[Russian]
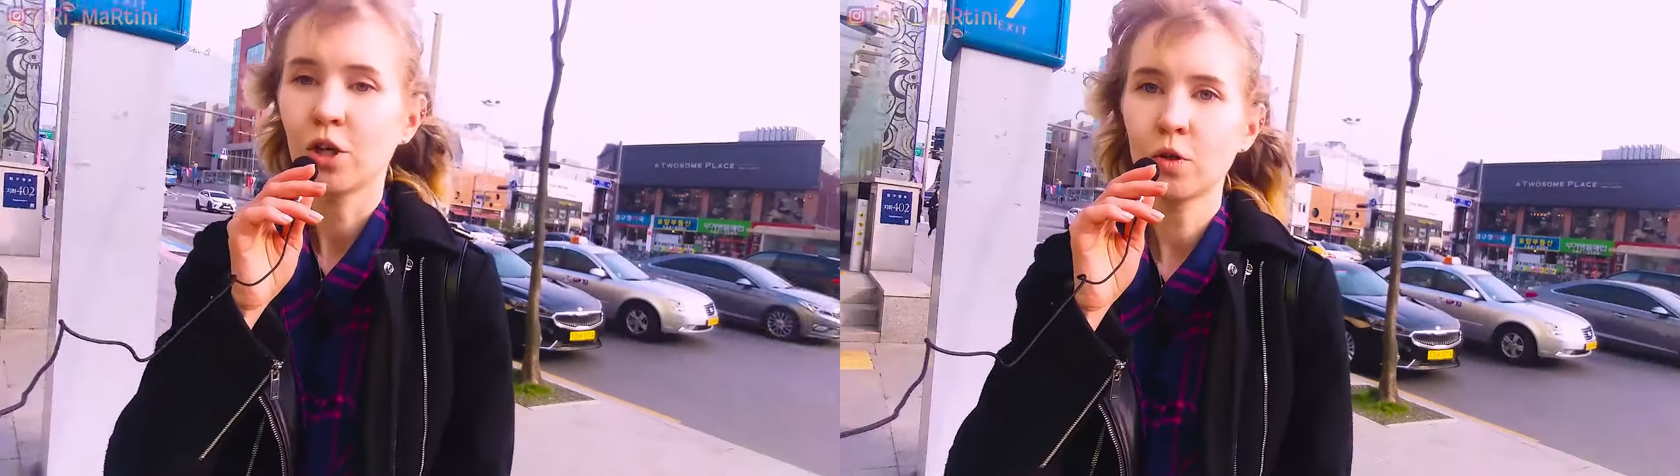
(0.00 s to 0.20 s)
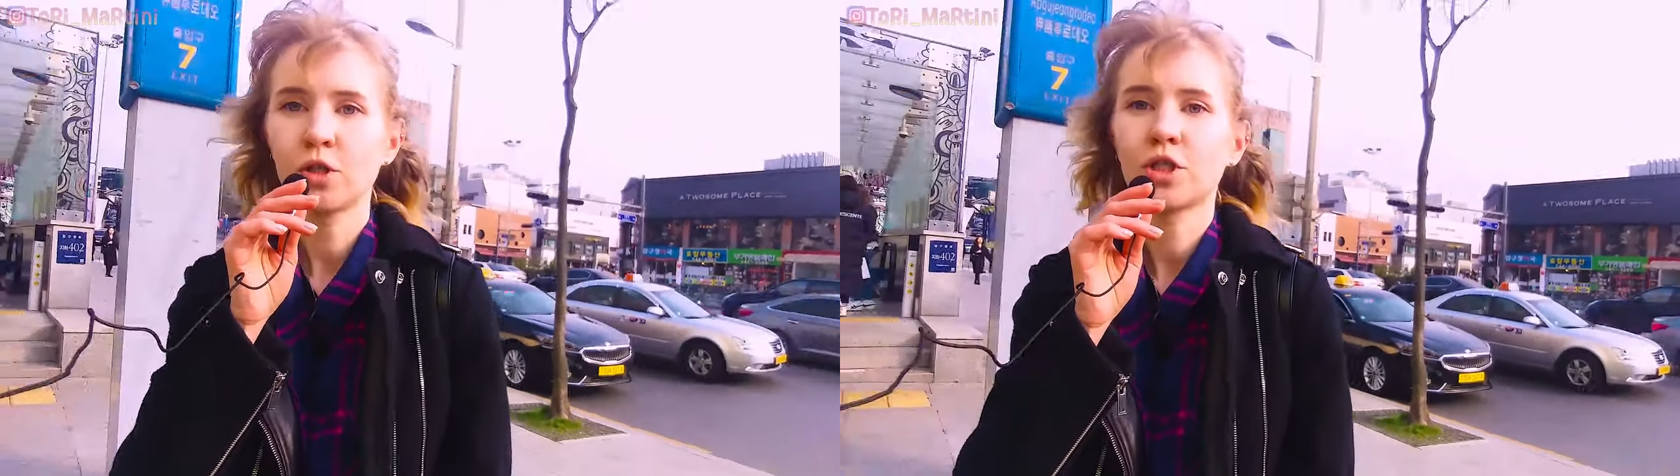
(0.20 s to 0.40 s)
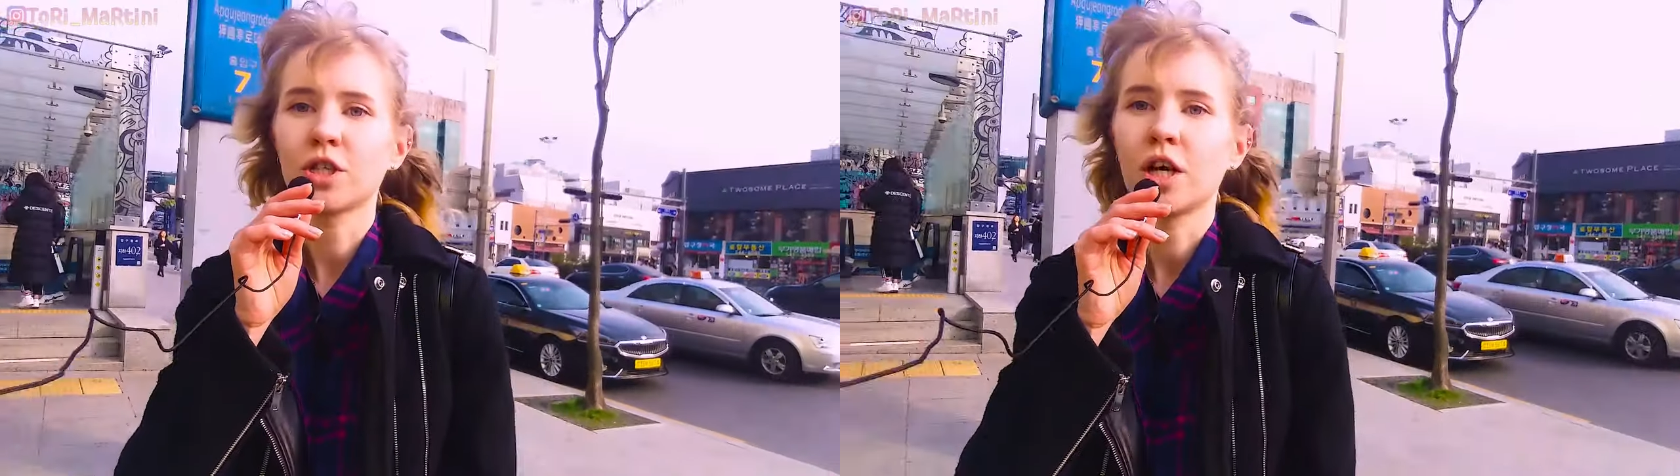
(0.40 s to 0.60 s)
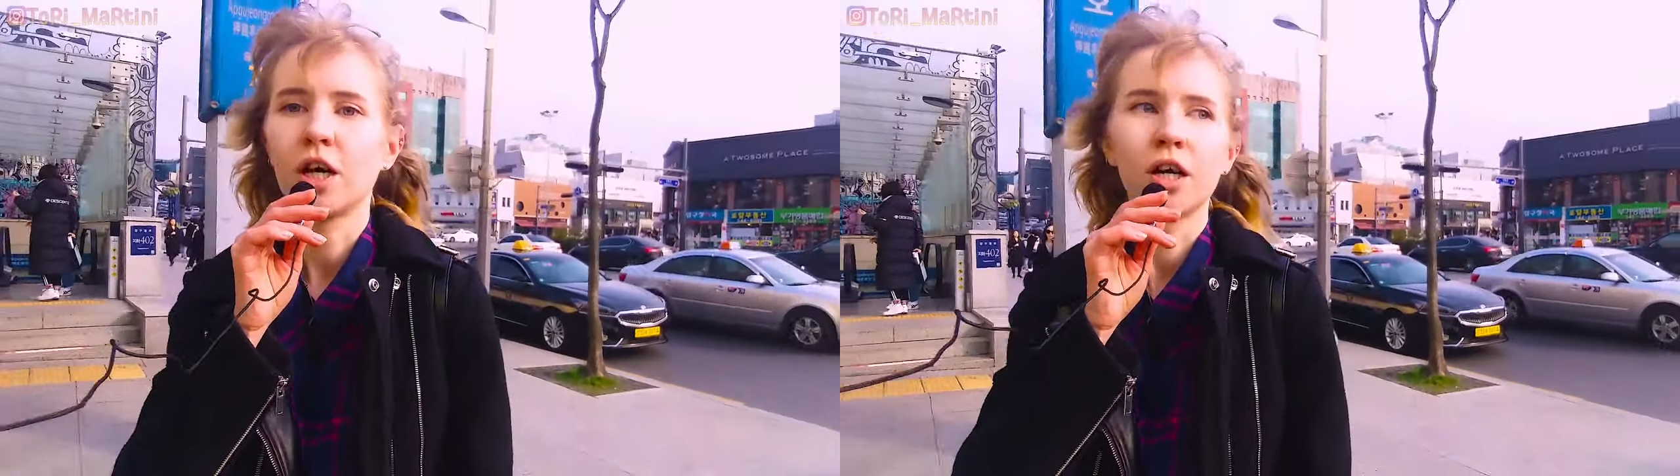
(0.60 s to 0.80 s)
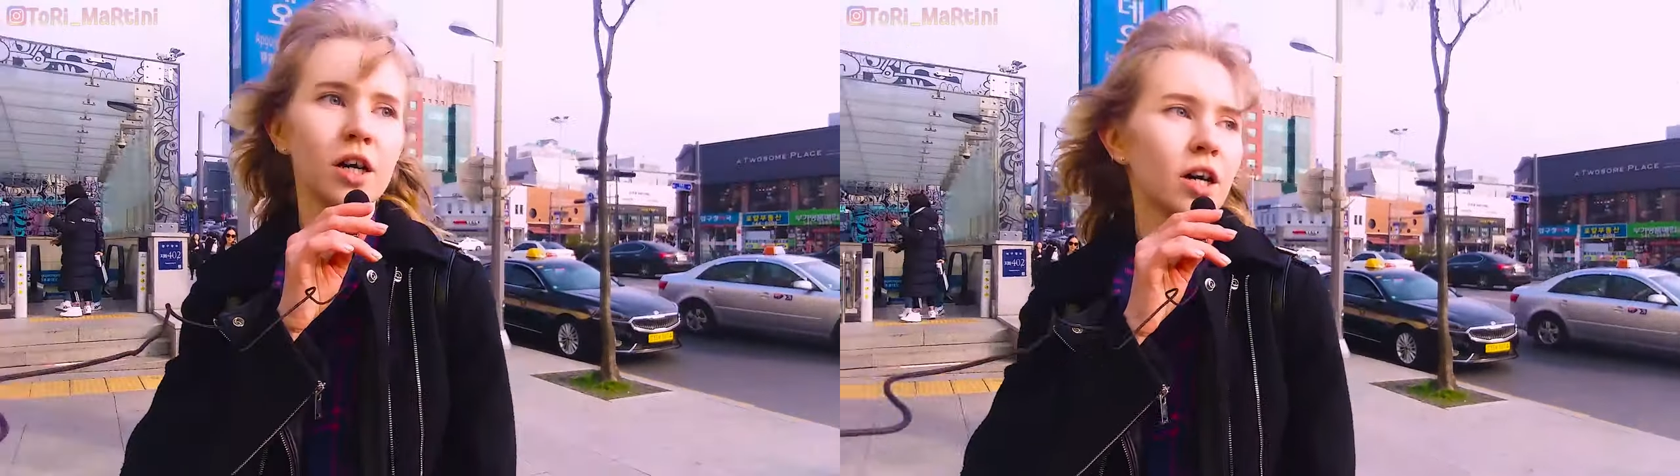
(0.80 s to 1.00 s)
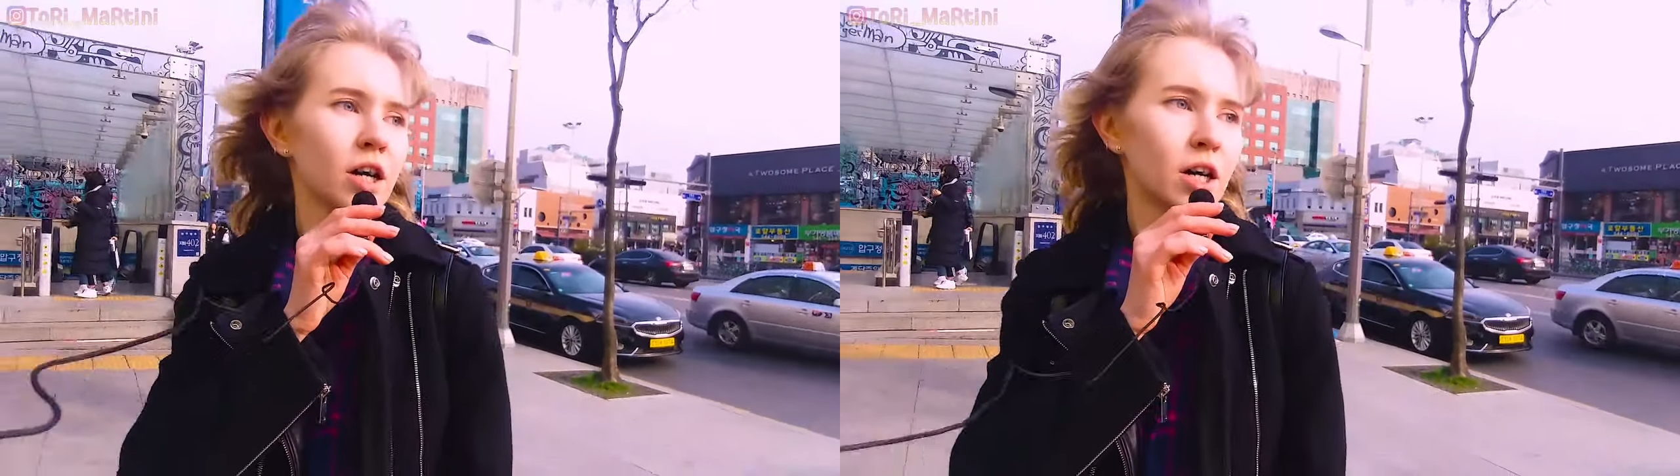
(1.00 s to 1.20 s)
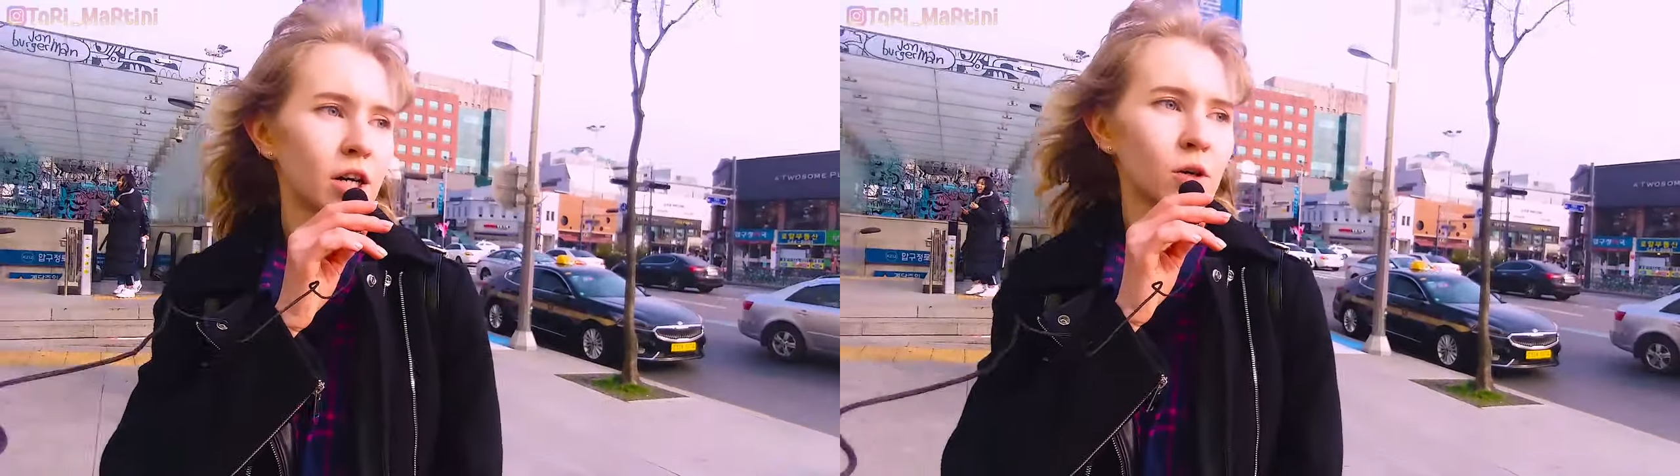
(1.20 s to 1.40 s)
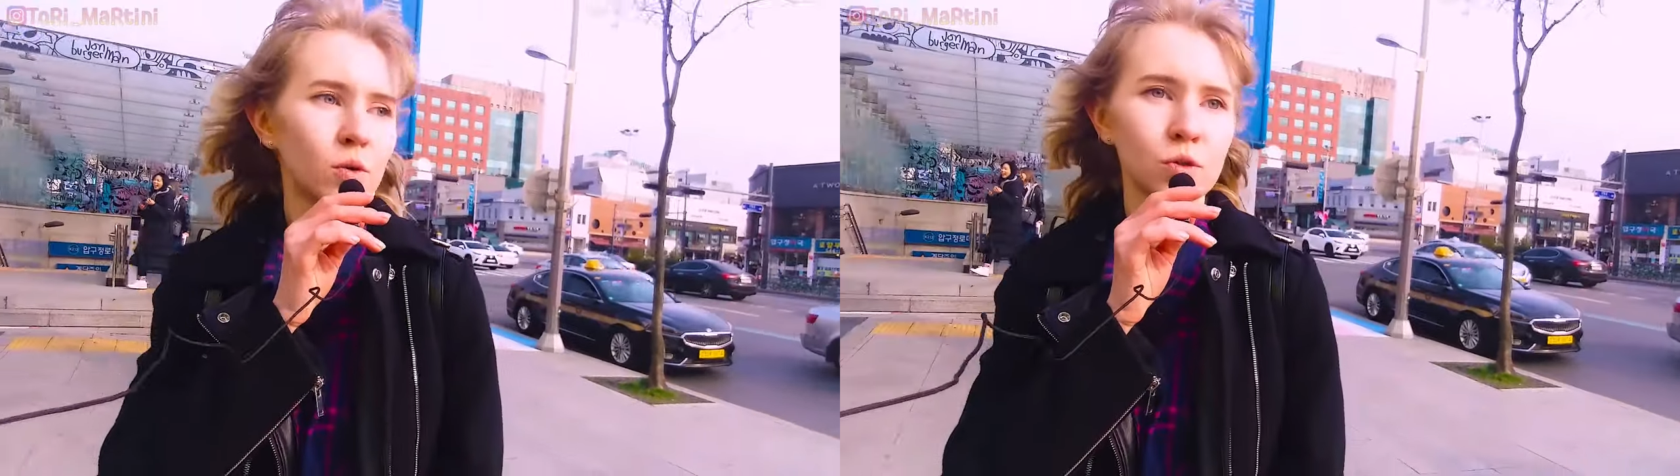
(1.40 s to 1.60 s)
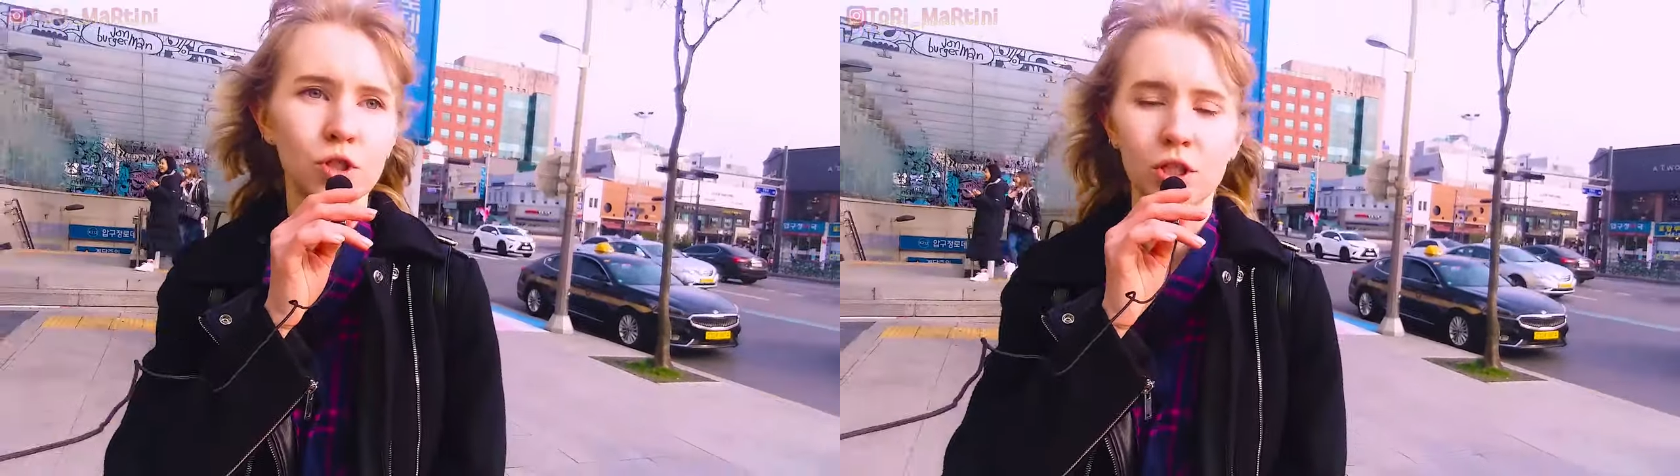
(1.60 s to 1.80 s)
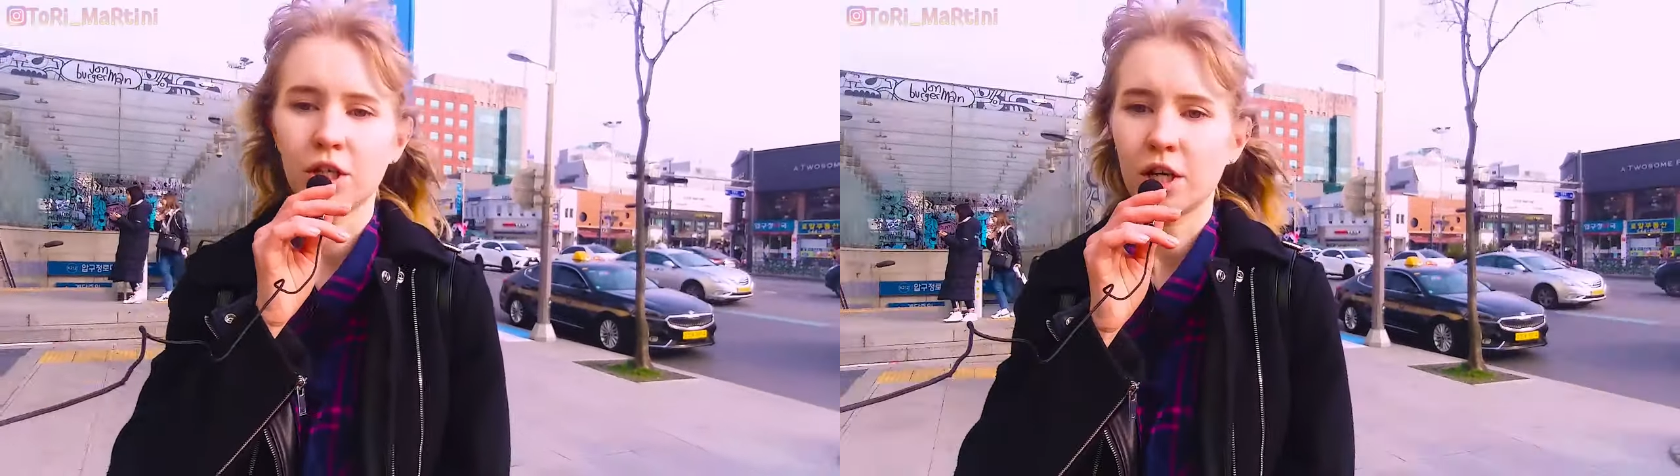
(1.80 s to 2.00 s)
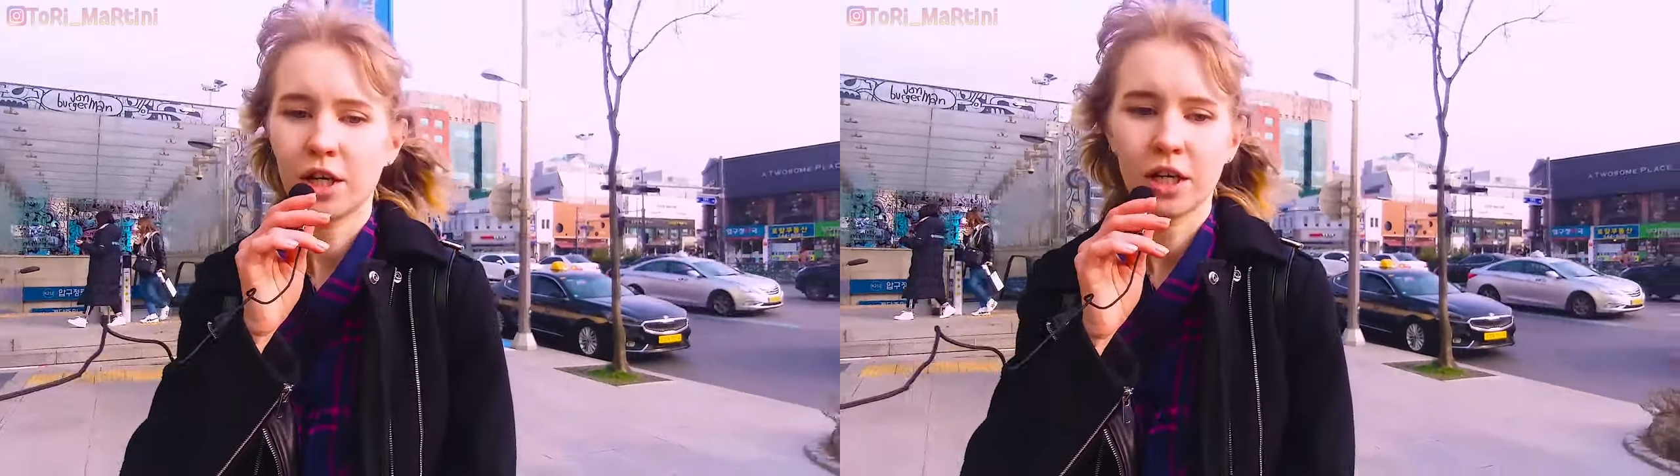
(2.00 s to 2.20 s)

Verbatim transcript: хочется кушать.